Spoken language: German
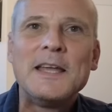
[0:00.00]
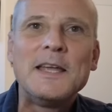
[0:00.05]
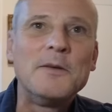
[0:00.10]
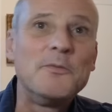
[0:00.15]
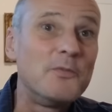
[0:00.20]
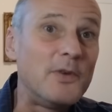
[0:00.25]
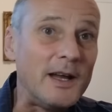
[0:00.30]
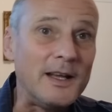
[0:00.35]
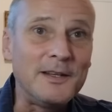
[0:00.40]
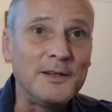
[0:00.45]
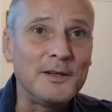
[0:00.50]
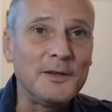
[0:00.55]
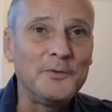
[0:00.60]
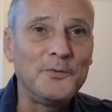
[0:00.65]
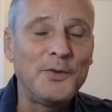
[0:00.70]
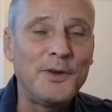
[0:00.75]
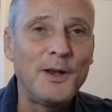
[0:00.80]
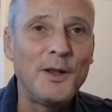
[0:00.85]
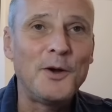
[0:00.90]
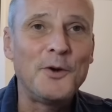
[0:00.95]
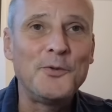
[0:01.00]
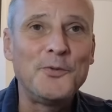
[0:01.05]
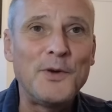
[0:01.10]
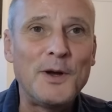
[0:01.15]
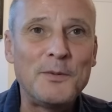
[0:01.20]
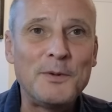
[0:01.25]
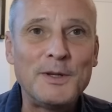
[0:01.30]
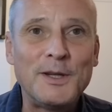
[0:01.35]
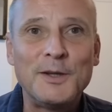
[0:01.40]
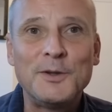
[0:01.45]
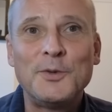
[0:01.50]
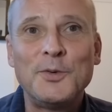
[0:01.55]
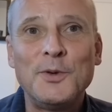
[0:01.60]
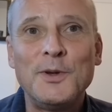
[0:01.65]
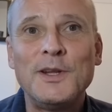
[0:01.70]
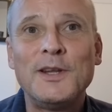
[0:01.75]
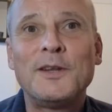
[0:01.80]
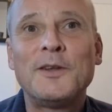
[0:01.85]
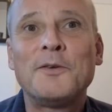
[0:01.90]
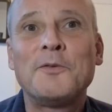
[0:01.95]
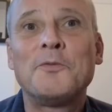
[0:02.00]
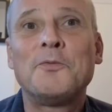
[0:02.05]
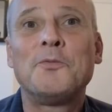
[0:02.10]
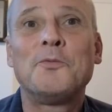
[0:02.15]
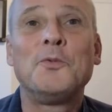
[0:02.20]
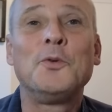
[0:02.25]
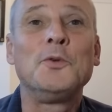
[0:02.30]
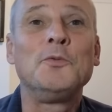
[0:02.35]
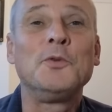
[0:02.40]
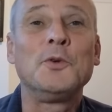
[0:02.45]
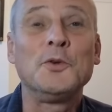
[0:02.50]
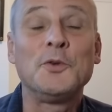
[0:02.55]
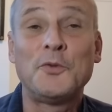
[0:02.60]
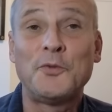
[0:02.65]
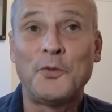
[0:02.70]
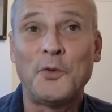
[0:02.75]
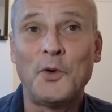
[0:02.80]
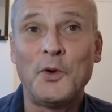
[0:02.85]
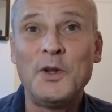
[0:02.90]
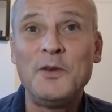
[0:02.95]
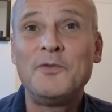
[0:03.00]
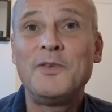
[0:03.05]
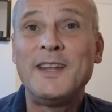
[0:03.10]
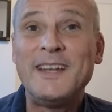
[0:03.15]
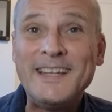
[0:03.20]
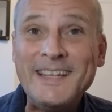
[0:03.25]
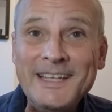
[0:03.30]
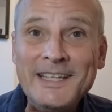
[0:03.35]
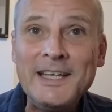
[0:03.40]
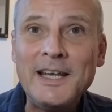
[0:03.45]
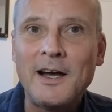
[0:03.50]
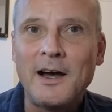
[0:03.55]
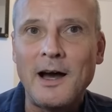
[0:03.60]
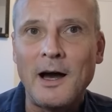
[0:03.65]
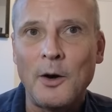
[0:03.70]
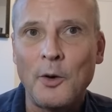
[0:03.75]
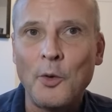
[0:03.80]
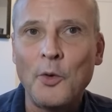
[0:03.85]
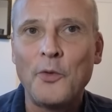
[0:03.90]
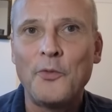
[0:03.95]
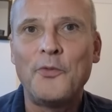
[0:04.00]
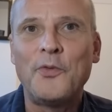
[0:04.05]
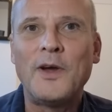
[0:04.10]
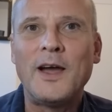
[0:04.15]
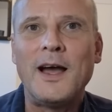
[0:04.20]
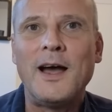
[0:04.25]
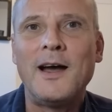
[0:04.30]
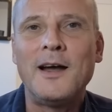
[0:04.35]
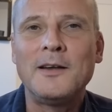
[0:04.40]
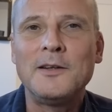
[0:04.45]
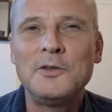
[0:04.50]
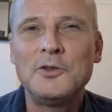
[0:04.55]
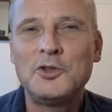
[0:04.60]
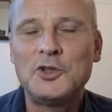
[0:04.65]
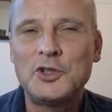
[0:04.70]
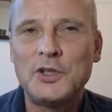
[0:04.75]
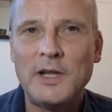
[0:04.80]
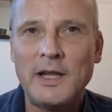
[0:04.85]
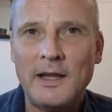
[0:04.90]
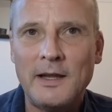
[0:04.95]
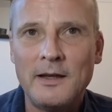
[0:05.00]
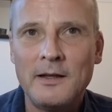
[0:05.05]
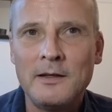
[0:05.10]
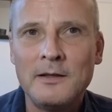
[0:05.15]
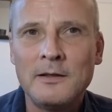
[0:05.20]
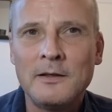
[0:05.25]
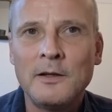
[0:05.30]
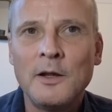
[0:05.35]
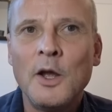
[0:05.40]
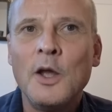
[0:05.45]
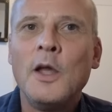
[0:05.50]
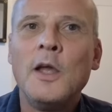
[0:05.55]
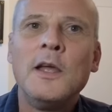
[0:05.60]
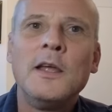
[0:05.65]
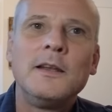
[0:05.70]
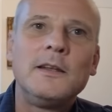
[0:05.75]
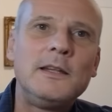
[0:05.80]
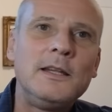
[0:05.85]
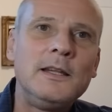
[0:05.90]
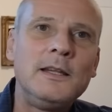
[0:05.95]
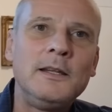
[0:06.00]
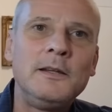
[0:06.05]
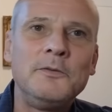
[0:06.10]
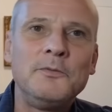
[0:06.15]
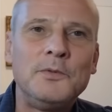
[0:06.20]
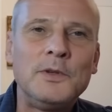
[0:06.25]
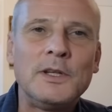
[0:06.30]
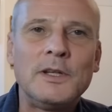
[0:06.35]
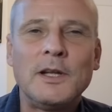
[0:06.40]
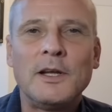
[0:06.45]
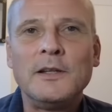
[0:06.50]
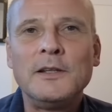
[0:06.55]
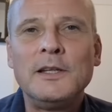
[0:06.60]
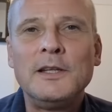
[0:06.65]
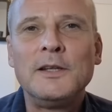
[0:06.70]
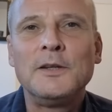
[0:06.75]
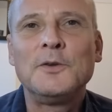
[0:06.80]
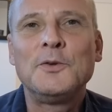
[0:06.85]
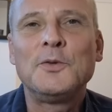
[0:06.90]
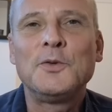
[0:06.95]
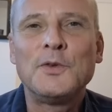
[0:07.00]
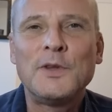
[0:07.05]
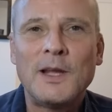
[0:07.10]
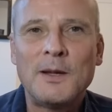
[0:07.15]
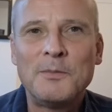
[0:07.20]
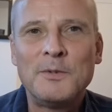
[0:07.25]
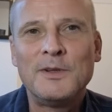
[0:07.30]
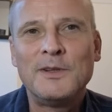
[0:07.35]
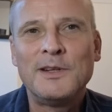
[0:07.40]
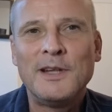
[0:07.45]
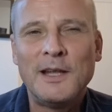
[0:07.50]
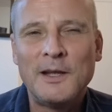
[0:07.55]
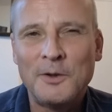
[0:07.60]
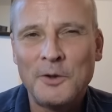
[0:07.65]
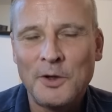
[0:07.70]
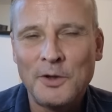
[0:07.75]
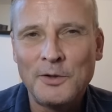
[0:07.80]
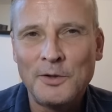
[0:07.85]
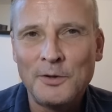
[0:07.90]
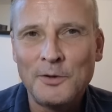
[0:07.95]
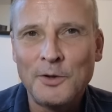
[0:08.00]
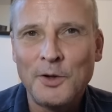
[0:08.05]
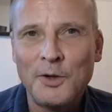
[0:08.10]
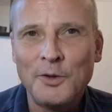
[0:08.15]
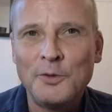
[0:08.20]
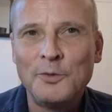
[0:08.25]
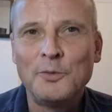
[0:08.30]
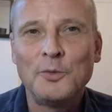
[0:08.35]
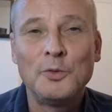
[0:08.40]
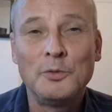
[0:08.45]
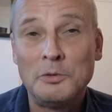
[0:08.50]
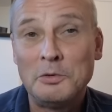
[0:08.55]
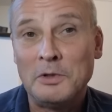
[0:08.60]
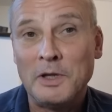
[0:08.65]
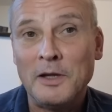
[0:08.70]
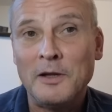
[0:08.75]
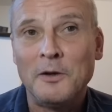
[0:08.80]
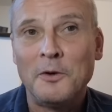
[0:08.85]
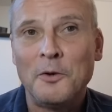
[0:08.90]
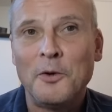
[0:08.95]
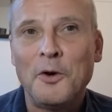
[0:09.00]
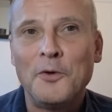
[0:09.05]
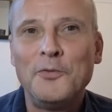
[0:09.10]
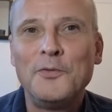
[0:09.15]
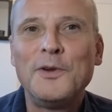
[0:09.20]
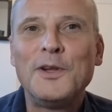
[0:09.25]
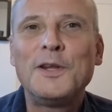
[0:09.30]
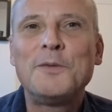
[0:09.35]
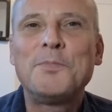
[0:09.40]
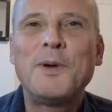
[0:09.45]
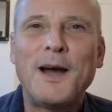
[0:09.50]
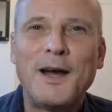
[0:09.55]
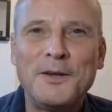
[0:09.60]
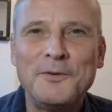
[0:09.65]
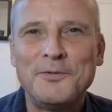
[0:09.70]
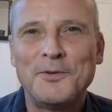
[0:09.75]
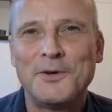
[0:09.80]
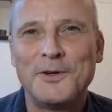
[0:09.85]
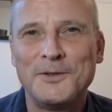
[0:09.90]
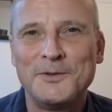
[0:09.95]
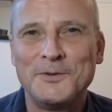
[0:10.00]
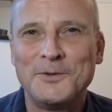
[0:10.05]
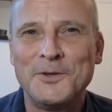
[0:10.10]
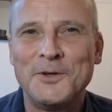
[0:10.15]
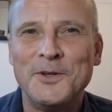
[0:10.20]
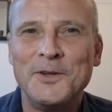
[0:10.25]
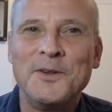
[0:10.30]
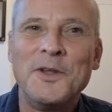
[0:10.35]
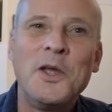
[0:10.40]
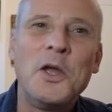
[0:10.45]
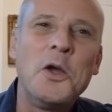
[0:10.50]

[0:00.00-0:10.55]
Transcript: Im weiteren Verlauf aber natürlich würden wir uns freuen, wenn ihr auch Fragen stellt, die wir dann hier zusammen erörtern können und dann auch hoffentlich beantworten können.